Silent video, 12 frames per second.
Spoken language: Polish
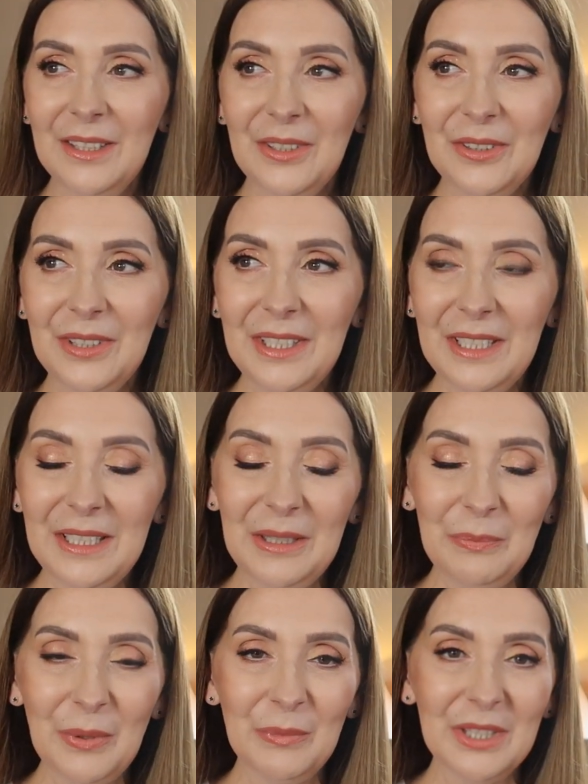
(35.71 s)
No
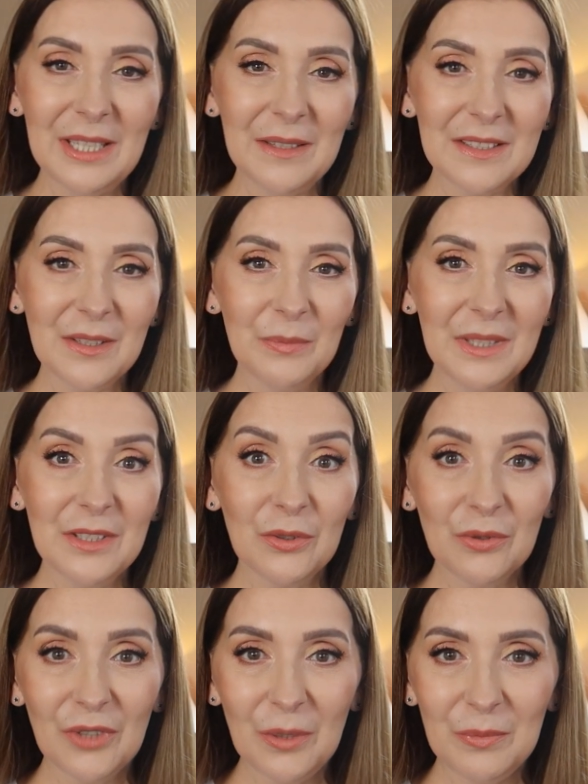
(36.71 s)
i pomyślałam sobie,
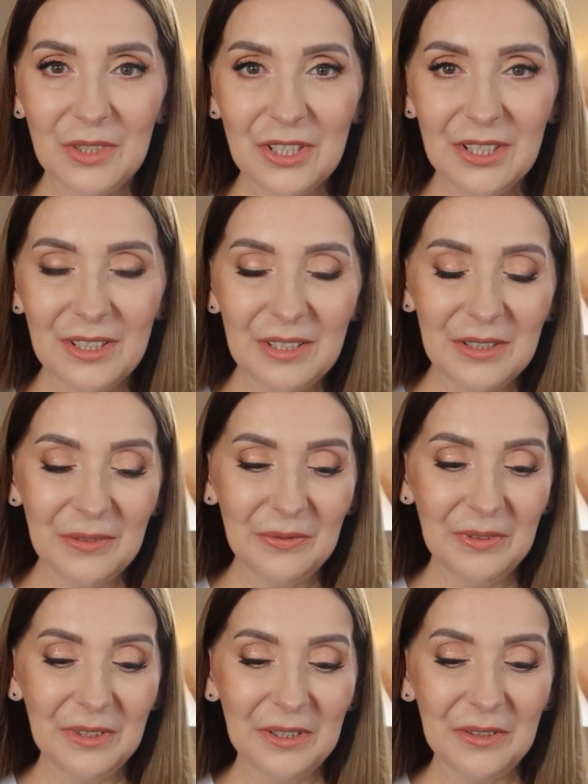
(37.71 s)
co tu robić y,
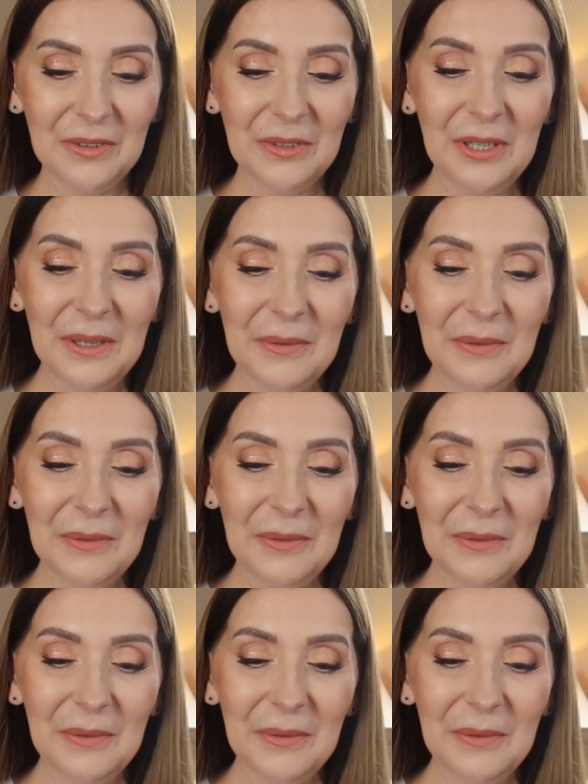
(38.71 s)
w,